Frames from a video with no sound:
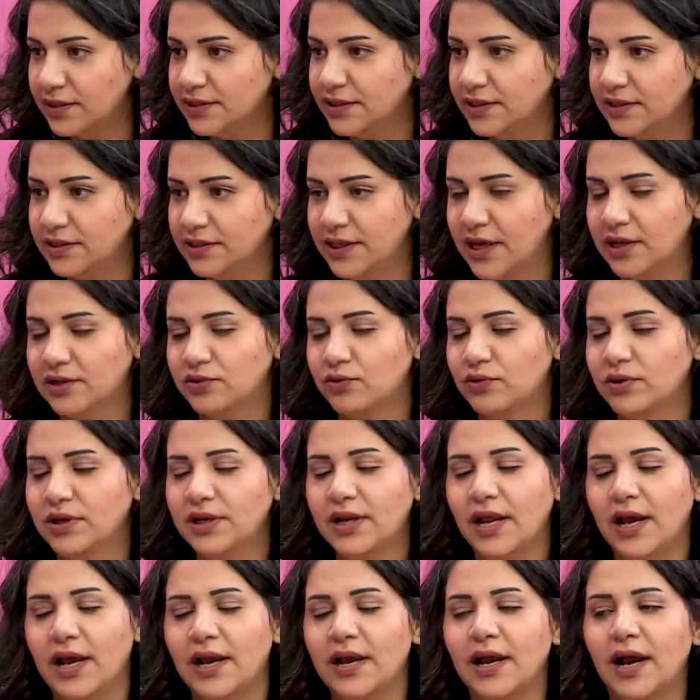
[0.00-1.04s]
دي, دي هتقول لنا
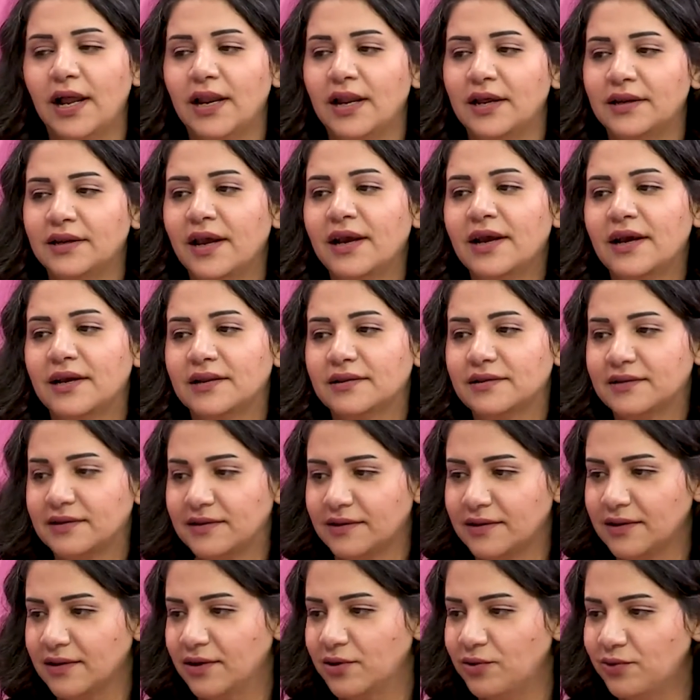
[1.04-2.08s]
حاجه على النكد
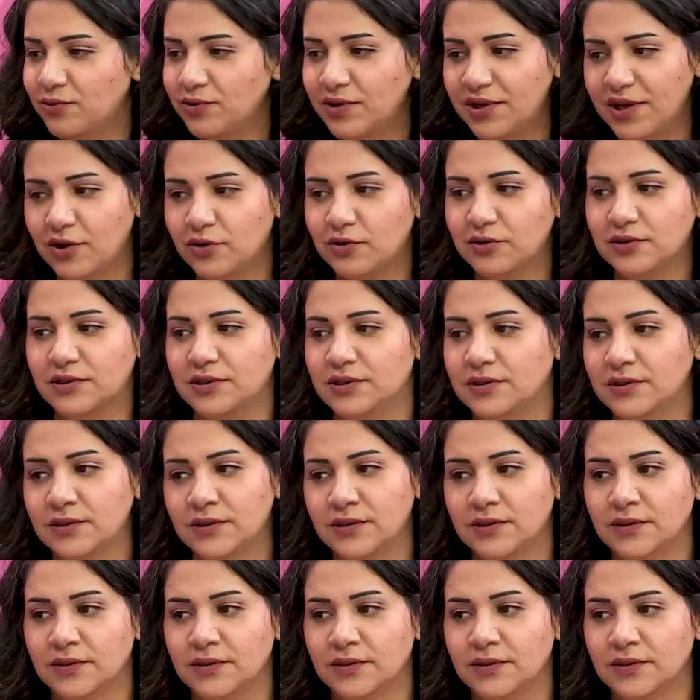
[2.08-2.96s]
قولي يا اختي